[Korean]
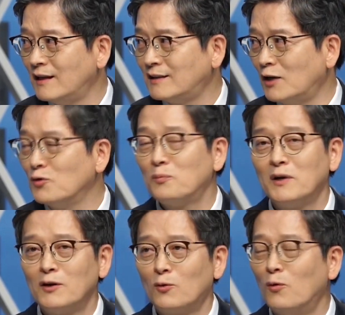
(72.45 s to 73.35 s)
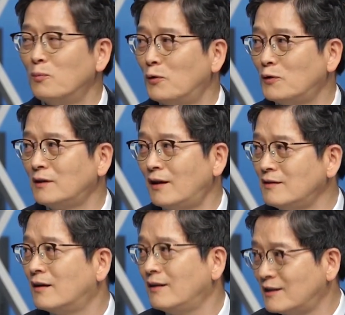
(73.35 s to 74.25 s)
당뇨병의 공포를
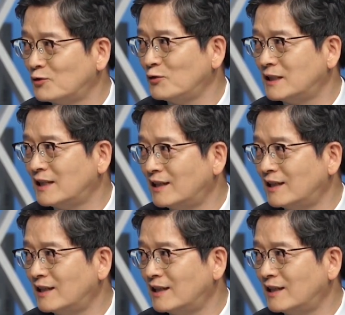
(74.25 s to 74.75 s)
떨쳐낼 수 있지